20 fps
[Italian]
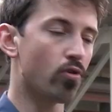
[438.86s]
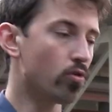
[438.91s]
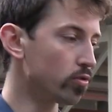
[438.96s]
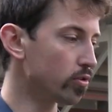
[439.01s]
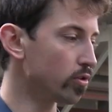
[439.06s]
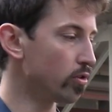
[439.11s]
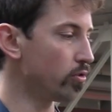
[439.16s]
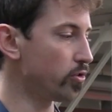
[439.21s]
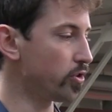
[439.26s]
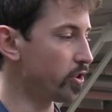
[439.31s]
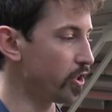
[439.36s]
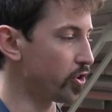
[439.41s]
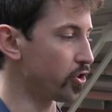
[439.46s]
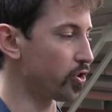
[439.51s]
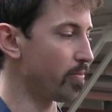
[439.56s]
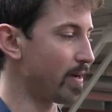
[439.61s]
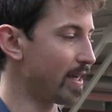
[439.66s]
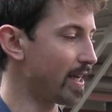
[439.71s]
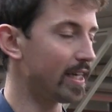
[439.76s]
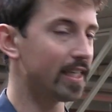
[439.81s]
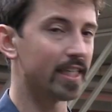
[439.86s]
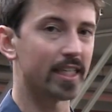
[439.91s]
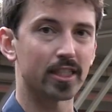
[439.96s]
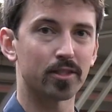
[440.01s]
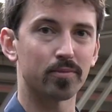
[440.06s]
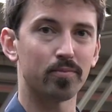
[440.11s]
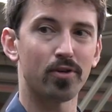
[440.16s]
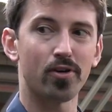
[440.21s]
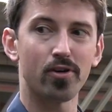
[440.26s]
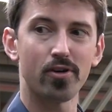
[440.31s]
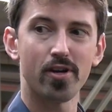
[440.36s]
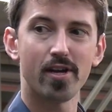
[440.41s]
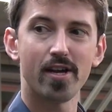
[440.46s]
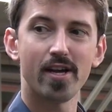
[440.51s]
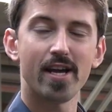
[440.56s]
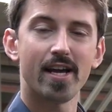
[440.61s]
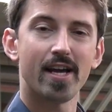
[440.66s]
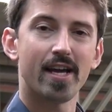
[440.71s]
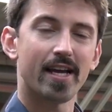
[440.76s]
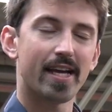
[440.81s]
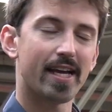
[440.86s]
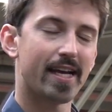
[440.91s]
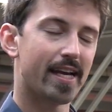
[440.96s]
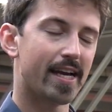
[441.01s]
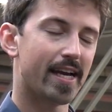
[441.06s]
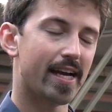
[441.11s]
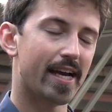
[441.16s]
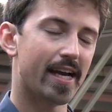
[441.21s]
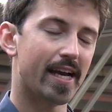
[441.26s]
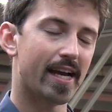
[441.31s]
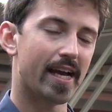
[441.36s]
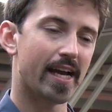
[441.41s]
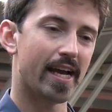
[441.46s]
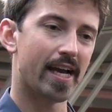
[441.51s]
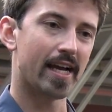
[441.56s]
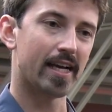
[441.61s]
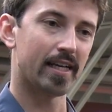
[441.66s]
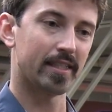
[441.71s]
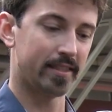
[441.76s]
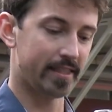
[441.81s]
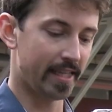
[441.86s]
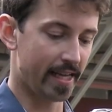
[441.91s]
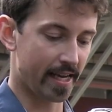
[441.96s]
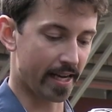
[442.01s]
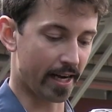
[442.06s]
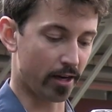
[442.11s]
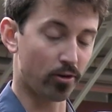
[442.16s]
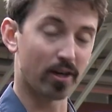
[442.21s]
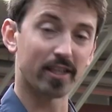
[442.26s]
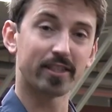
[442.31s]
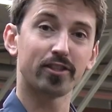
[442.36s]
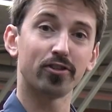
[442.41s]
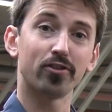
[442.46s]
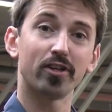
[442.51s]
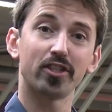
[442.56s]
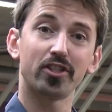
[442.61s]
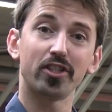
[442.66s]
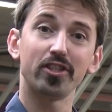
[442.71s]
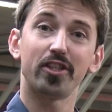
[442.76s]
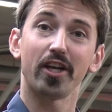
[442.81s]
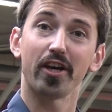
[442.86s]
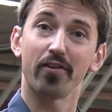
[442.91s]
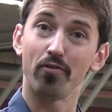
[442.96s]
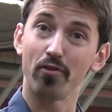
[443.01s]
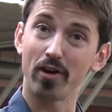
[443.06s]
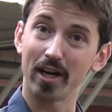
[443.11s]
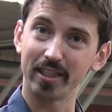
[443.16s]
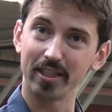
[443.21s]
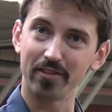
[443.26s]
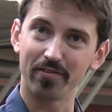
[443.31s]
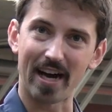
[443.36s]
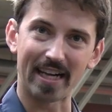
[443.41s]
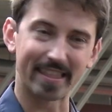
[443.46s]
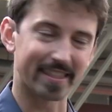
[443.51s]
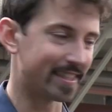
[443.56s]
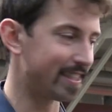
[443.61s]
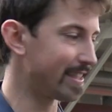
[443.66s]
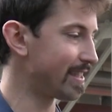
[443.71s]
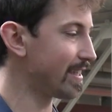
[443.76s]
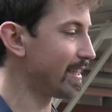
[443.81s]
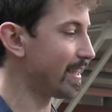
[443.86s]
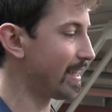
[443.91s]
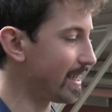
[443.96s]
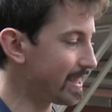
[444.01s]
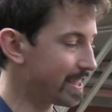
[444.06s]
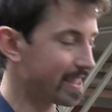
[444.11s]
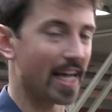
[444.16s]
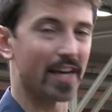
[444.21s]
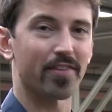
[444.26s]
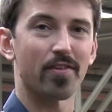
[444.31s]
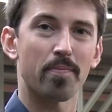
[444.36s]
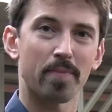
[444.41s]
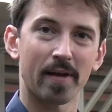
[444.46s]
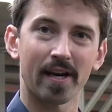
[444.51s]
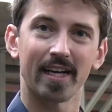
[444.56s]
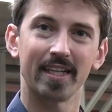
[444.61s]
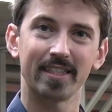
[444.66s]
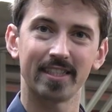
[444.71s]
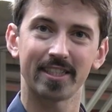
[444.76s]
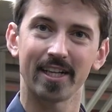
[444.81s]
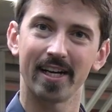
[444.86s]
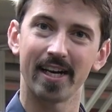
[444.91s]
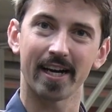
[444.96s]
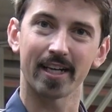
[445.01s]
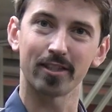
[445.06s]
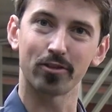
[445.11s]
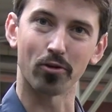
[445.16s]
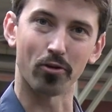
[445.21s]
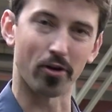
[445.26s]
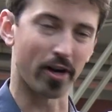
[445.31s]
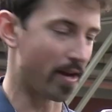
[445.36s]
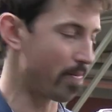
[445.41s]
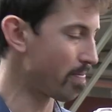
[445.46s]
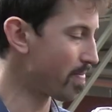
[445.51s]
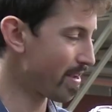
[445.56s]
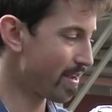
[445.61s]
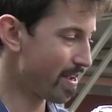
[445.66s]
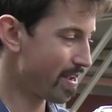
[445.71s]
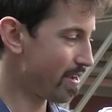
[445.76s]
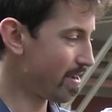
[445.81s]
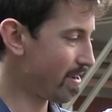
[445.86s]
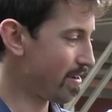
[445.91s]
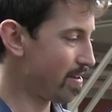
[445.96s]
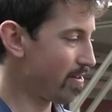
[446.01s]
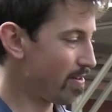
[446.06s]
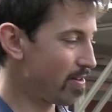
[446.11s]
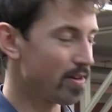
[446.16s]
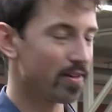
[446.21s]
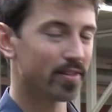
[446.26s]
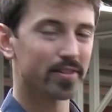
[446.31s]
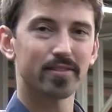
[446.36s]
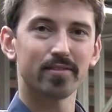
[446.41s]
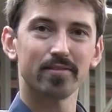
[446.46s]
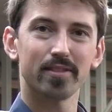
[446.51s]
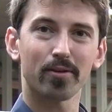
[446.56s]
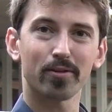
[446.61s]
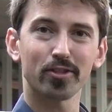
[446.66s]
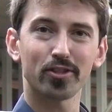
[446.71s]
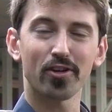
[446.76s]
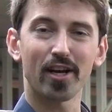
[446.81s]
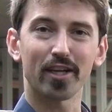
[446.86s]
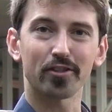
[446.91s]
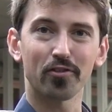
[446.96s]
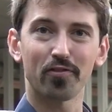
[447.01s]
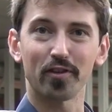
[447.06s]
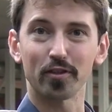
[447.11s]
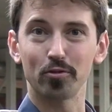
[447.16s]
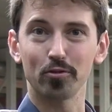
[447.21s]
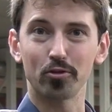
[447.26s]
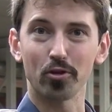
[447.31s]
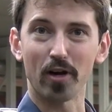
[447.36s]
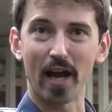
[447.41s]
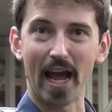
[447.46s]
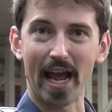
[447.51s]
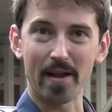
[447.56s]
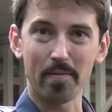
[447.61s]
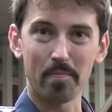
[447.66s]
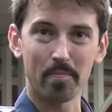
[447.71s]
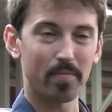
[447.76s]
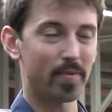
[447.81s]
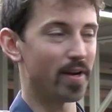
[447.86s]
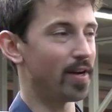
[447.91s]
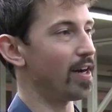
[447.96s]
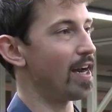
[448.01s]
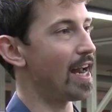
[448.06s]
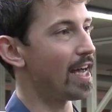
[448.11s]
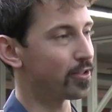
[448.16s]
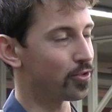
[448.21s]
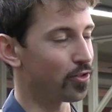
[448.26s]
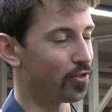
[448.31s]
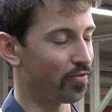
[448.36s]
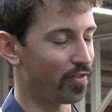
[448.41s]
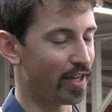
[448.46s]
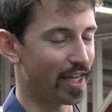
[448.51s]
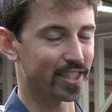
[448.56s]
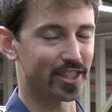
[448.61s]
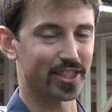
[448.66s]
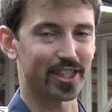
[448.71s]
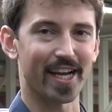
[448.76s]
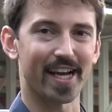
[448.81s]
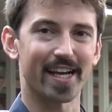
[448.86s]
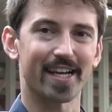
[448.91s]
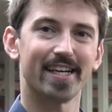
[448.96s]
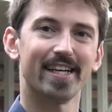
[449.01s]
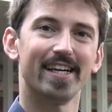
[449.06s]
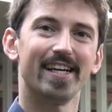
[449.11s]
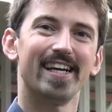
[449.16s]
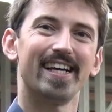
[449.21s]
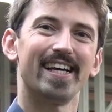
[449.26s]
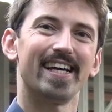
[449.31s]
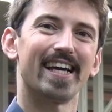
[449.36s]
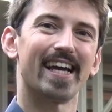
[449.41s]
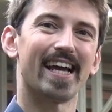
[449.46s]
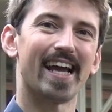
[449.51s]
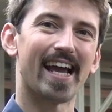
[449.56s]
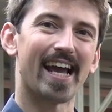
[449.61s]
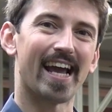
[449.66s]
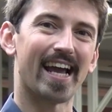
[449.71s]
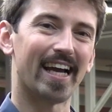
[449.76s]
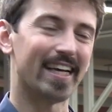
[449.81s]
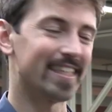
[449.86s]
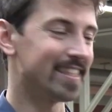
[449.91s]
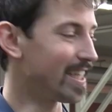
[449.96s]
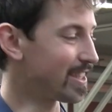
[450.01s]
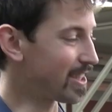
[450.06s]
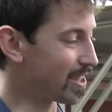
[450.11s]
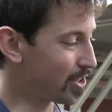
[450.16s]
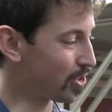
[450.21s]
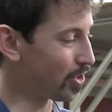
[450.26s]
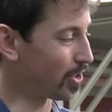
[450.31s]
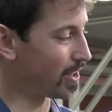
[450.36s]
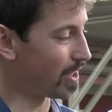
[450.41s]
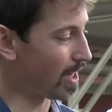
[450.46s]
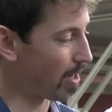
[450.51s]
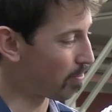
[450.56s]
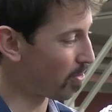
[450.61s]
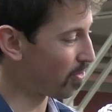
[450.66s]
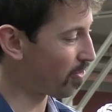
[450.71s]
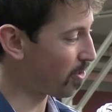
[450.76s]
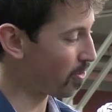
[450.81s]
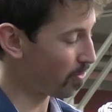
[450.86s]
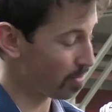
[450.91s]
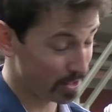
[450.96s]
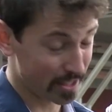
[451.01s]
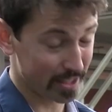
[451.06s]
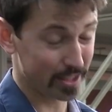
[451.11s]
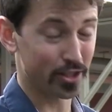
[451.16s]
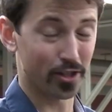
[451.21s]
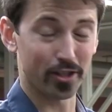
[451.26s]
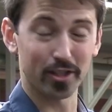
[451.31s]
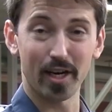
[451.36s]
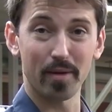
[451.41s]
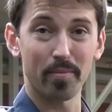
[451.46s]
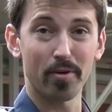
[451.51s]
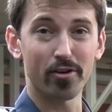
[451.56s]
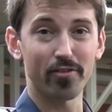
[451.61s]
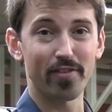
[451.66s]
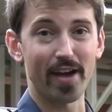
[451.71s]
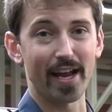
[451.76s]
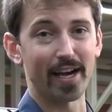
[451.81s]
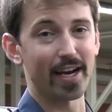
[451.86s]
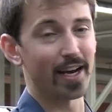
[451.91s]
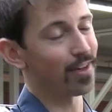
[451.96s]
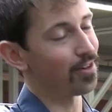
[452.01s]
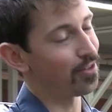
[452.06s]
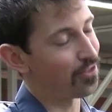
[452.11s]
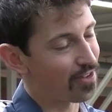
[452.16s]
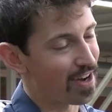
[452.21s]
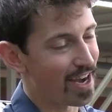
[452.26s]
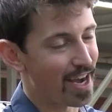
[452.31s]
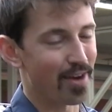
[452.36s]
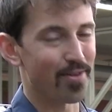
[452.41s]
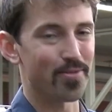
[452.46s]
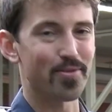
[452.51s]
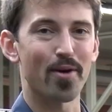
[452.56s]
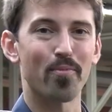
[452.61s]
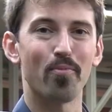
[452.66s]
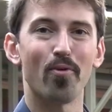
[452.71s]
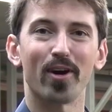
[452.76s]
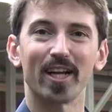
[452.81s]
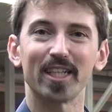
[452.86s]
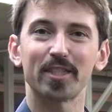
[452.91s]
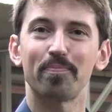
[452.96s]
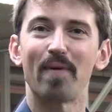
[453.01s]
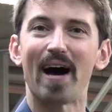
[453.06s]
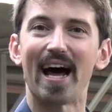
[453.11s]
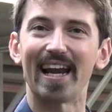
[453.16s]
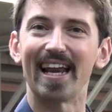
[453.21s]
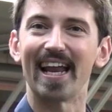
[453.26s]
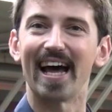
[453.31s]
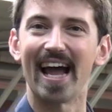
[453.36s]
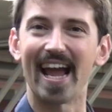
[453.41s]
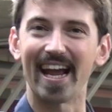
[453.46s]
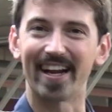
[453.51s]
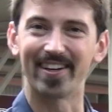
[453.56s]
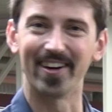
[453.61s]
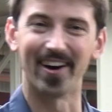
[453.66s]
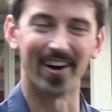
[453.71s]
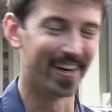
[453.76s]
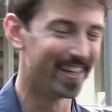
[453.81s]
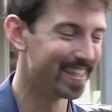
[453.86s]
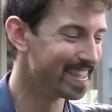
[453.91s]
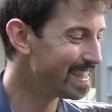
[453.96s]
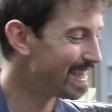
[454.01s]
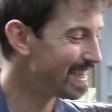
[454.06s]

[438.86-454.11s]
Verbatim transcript: con lo stesso meccanismo eh, di regolazione centrifuga di watt che serve per l'acceleratore. Da questo lato fa tutto lei, lato invece eh, di accensione della, mano- di della manovella lo fa una buona spalla, ecco.